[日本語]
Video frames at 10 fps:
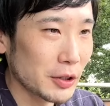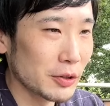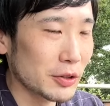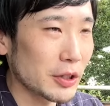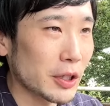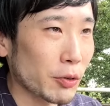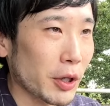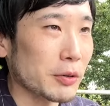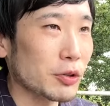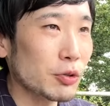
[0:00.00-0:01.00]
なんだこ
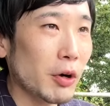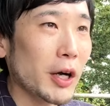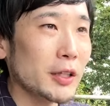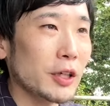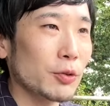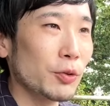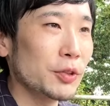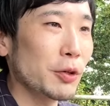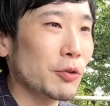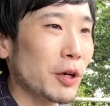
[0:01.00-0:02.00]
れよくわかんないけど、
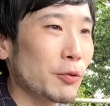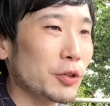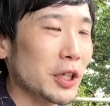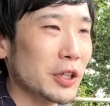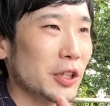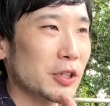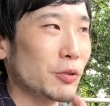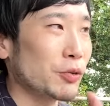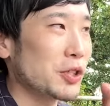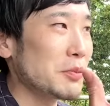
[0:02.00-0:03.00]
女の子がこうキャッキャして
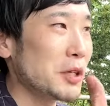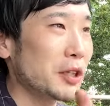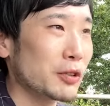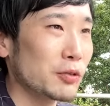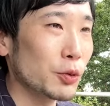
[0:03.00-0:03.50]
こっち見えてる。